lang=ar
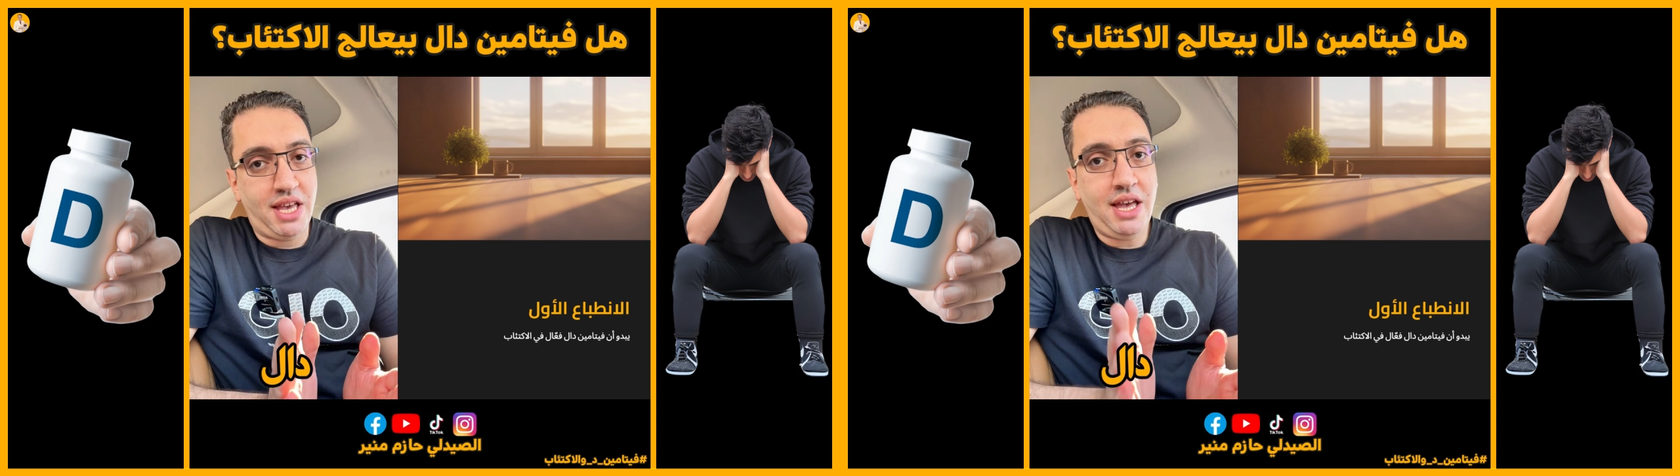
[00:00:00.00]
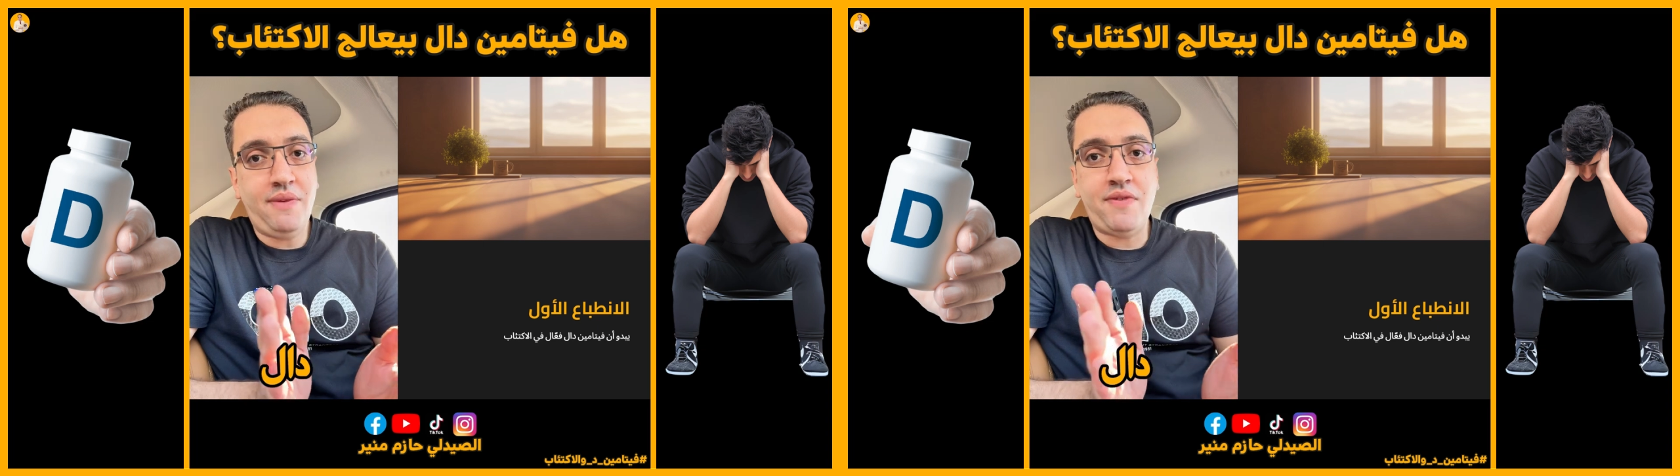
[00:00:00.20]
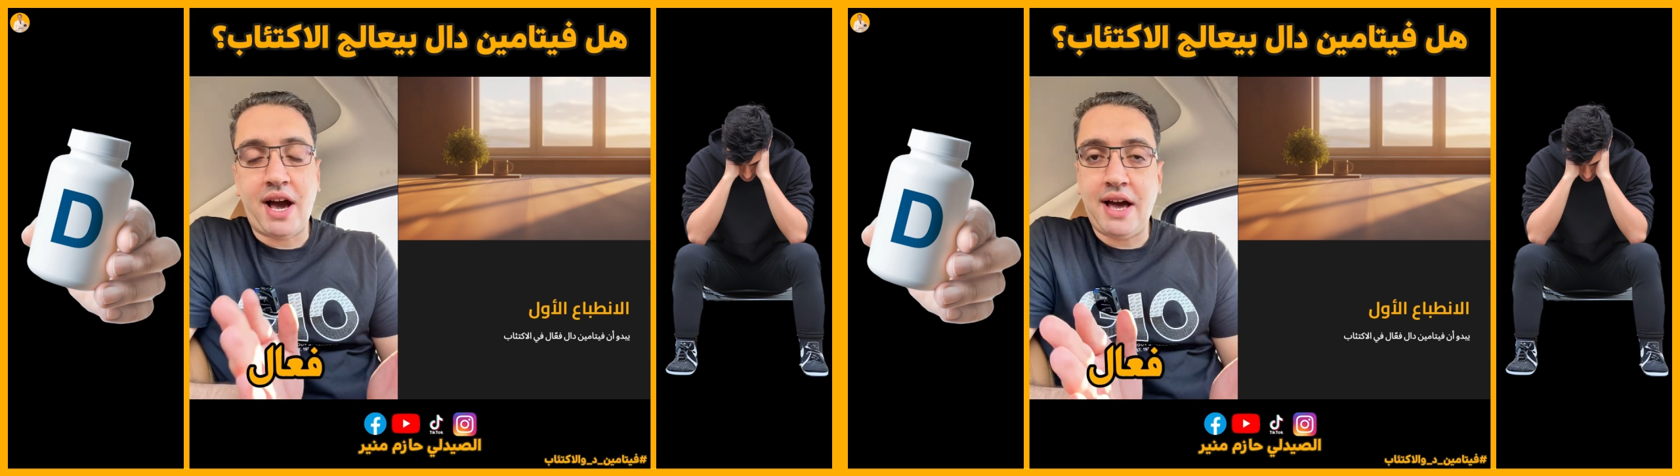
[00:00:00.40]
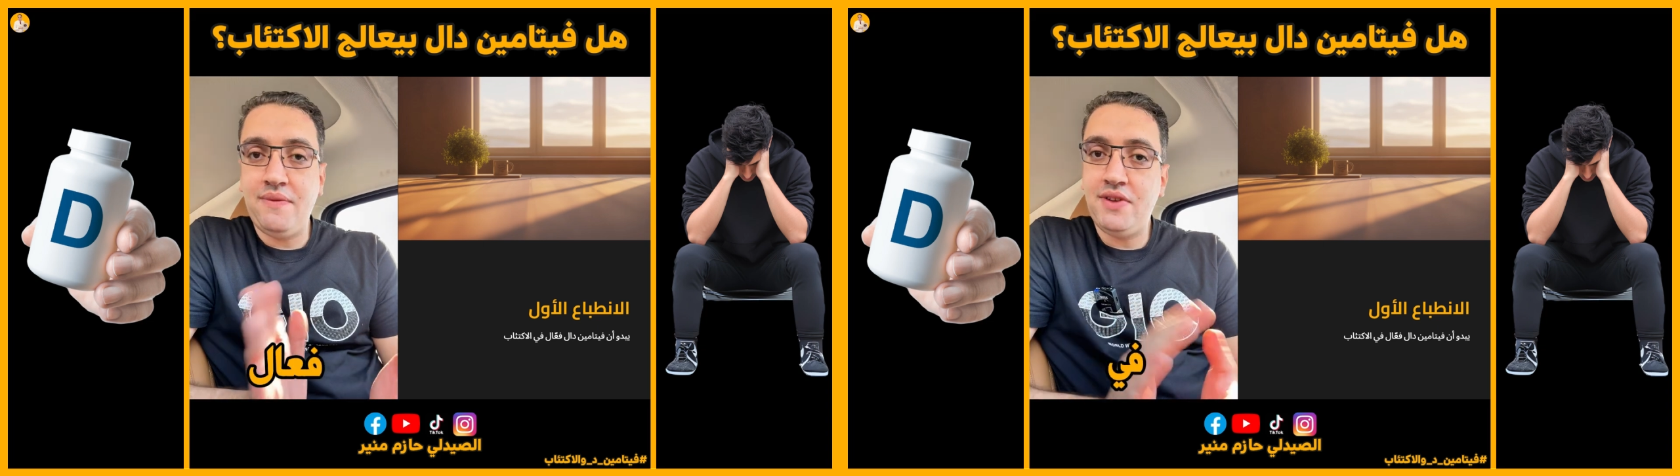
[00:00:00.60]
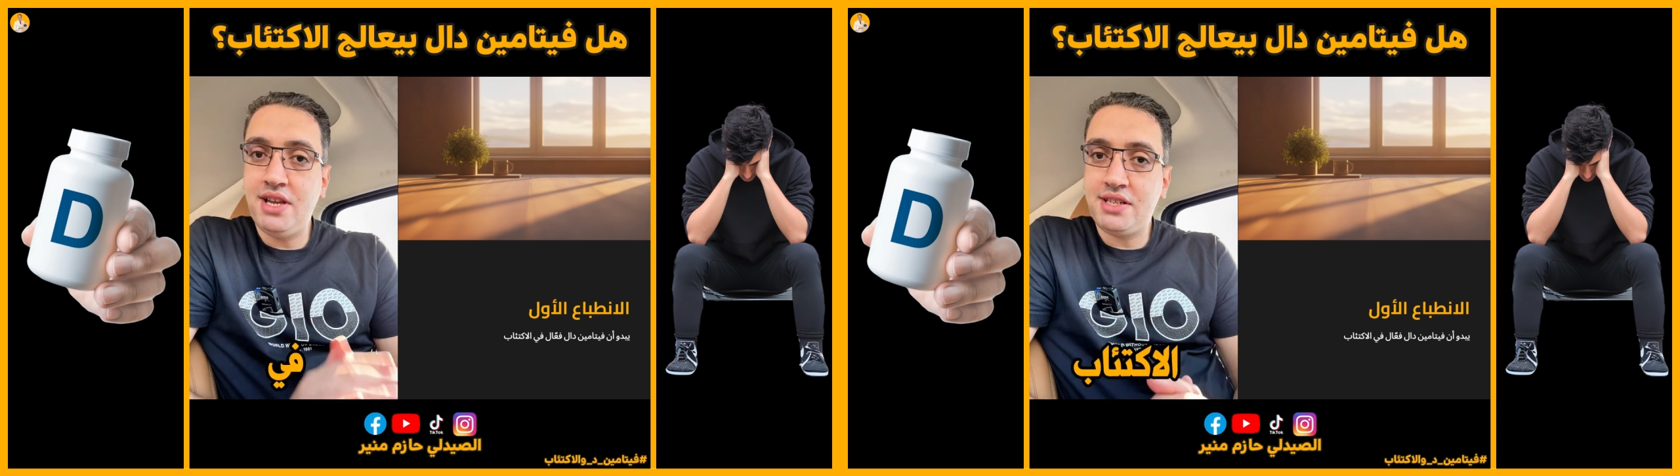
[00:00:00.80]
د
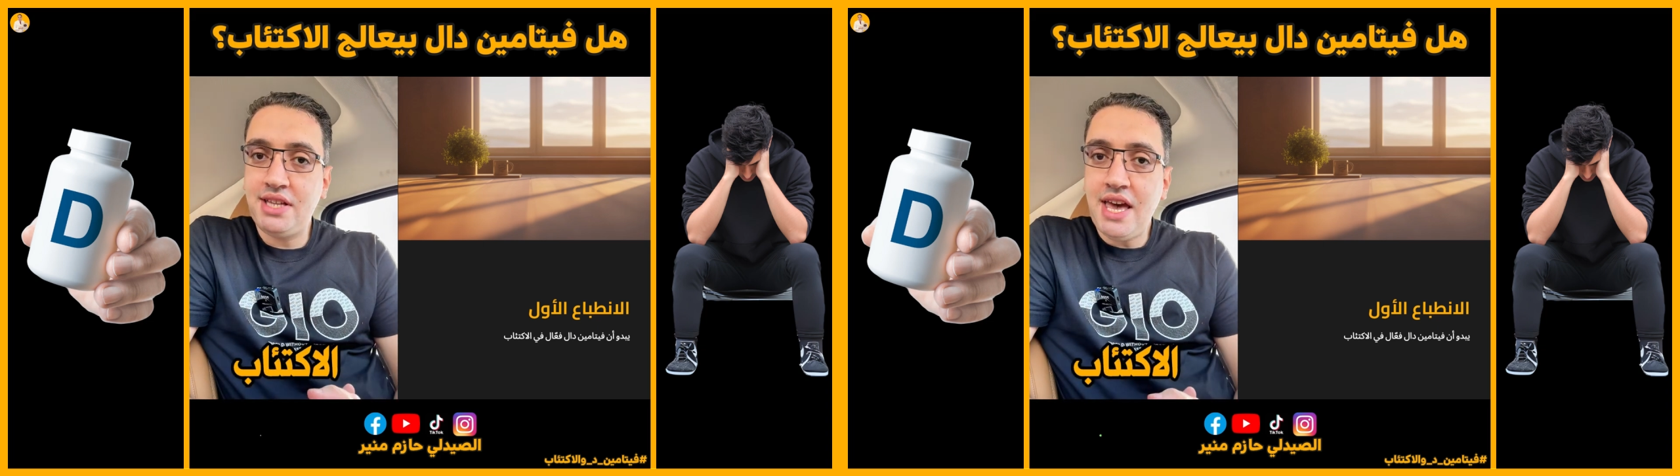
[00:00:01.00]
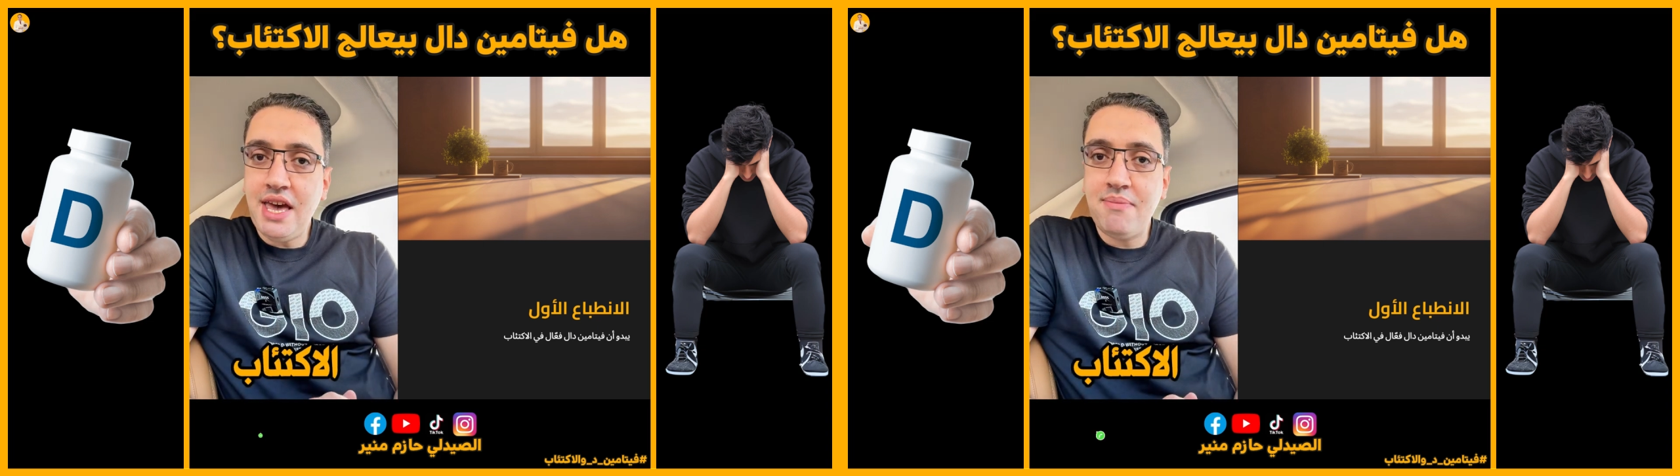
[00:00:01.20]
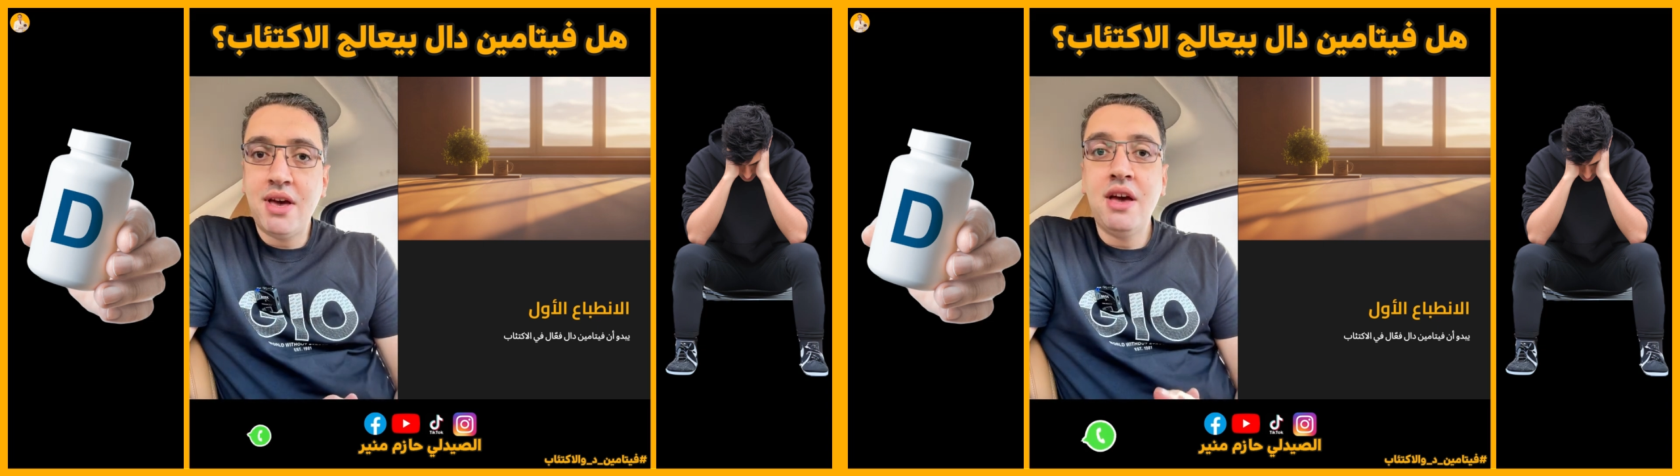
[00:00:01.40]
فعال في الاكتئاب